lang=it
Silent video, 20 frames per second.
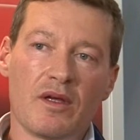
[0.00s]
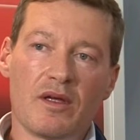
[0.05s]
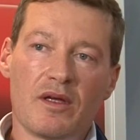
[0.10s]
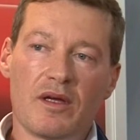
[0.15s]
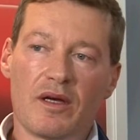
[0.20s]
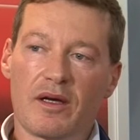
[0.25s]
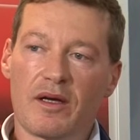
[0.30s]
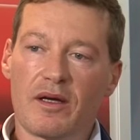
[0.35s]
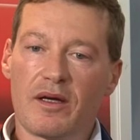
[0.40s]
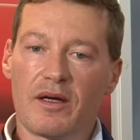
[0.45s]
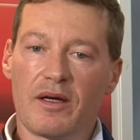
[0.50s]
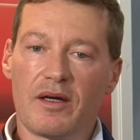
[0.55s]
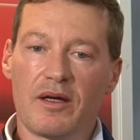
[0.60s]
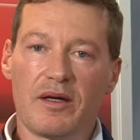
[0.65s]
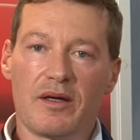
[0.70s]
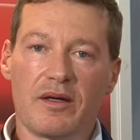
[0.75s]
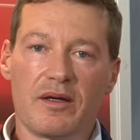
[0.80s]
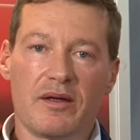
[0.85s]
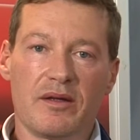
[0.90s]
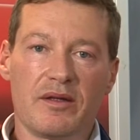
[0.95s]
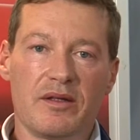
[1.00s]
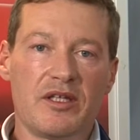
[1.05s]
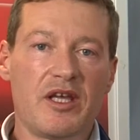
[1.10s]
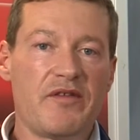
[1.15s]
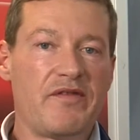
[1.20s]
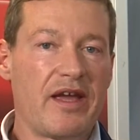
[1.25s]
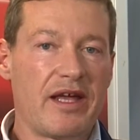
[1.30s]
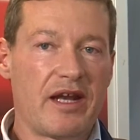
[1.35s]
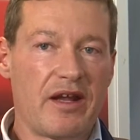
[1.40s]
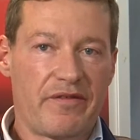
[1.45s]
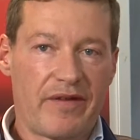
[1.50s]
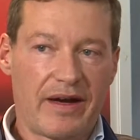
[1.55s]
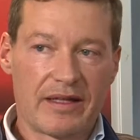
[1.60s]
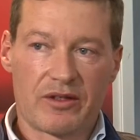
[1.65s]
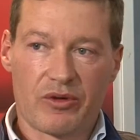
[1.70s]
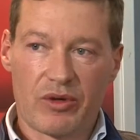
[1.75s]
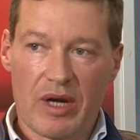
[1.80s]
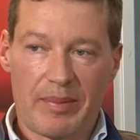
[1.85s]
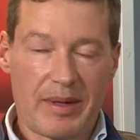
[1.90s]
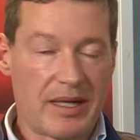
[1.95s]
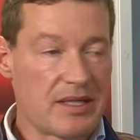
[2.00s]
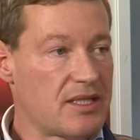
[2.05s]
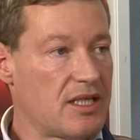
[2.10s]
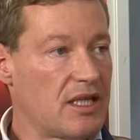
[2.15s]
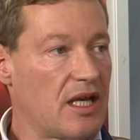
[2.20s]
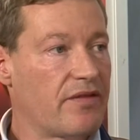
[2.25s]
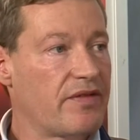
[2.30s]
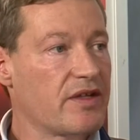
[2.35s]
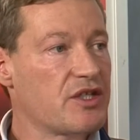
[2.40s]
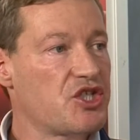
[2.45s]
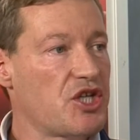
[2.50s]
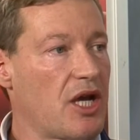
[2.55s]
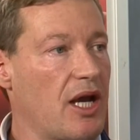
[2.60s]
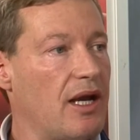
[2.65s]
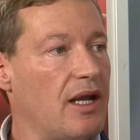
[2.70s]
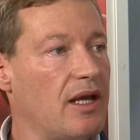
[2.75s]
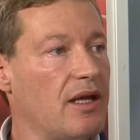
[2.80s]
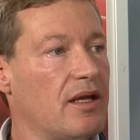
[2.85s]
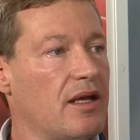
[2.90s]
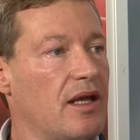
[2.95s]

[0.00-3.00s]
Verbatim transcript: gli viene fatta una plastica facciale